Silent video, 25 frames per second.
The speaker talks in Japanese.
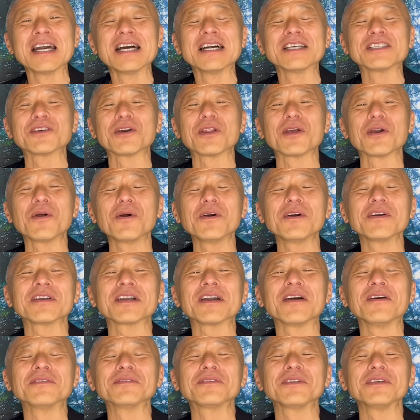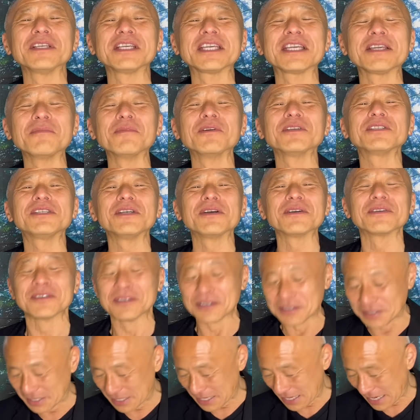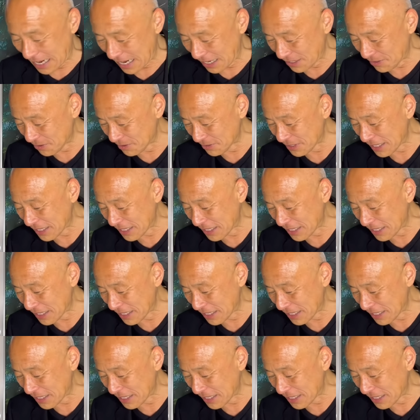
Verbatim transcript: それを本当に気持ちよく、あの、